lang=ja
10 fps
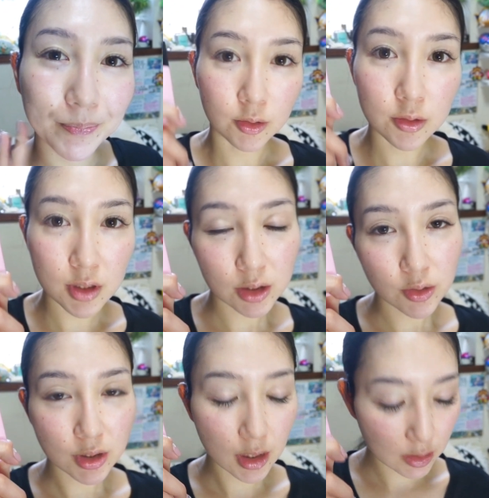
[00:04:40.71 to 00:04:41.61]
こちら
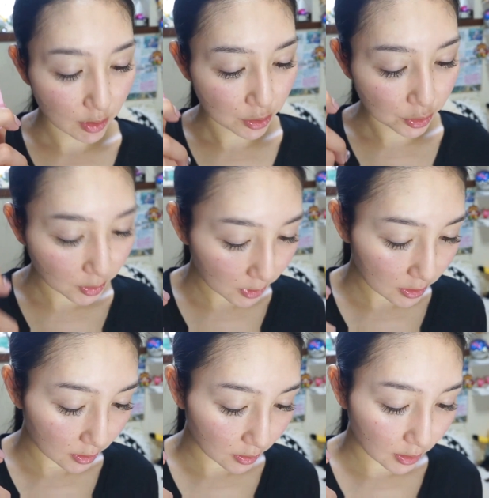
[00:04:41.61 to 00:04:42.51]
の下地は植
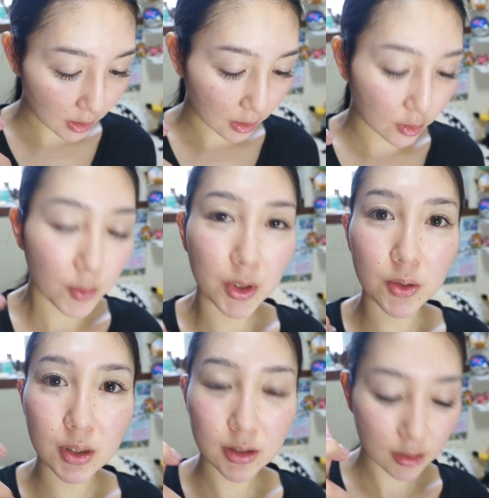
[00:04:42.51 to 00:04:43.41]
物由来の美
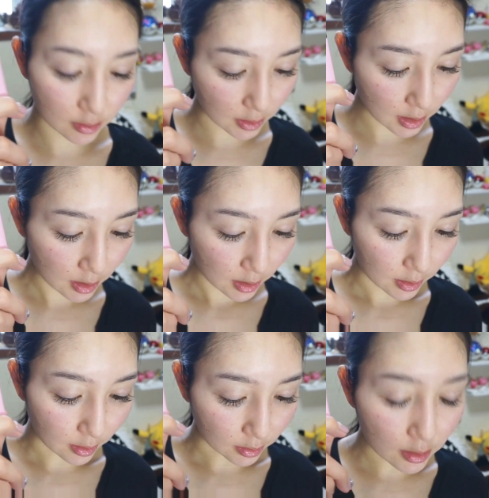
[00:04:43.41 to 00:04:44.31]
容エキスが
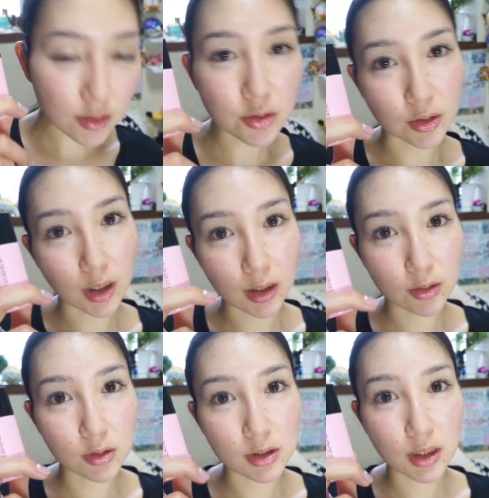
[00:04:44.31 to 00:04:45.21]
さんしゅ配
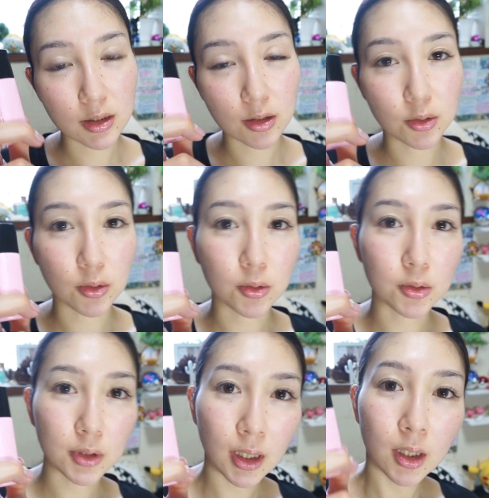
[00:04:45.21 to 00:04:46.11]
合されているというこ
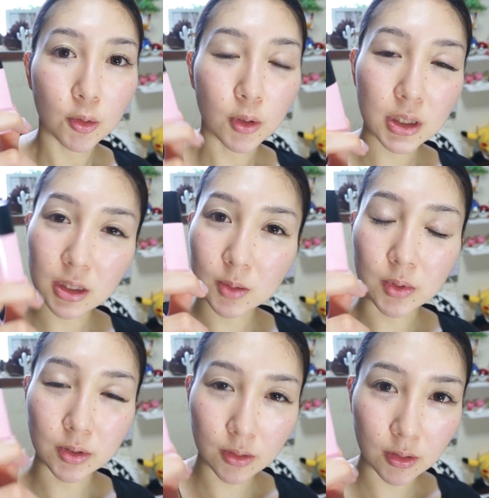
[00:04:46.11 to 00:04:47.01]
とで、お肌に
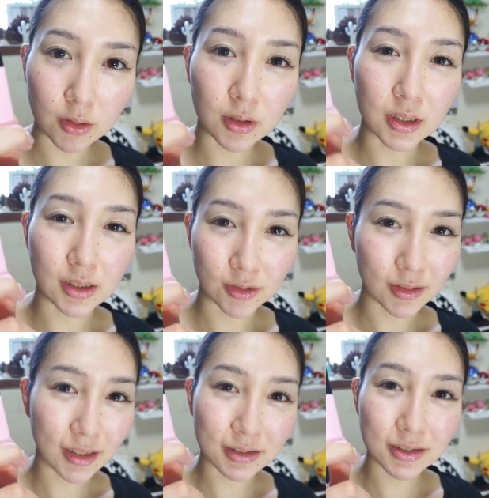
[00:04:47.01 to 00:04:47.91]
もすごくいいそ
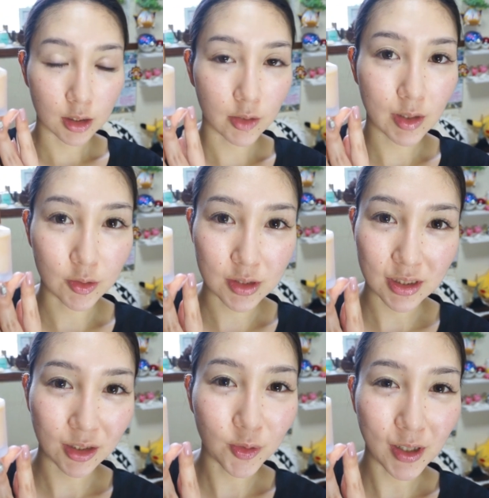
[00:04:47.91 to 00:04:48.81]
うです。ではこ
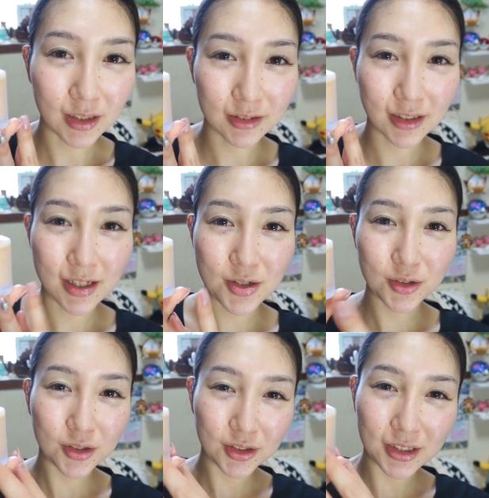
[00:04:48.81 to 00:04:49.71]
ちらの
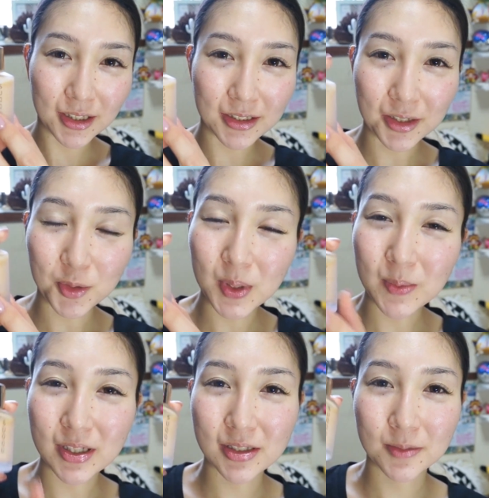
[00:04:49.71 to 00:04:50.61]
ファンデーションを塗っていきたいと思い
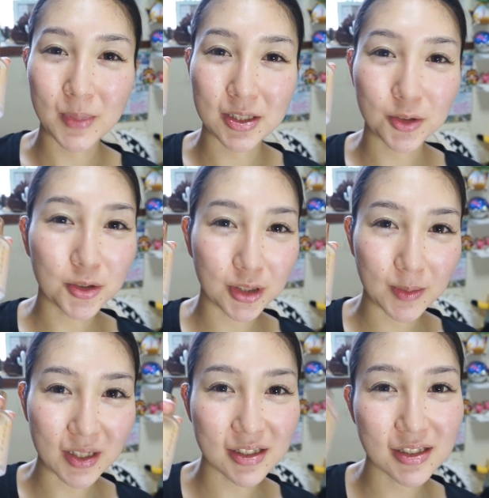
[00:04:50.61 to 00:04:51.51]
ます。まずよく振
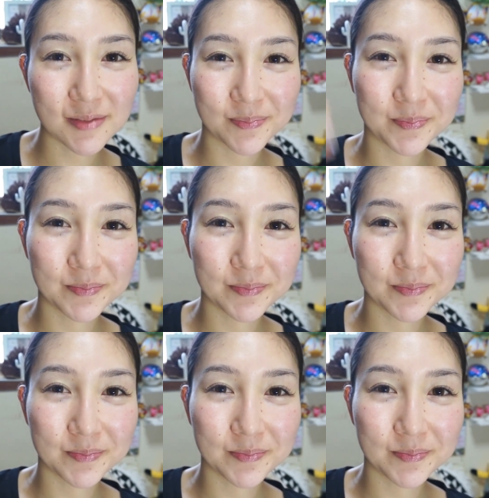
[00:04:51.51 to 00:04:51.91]
ります。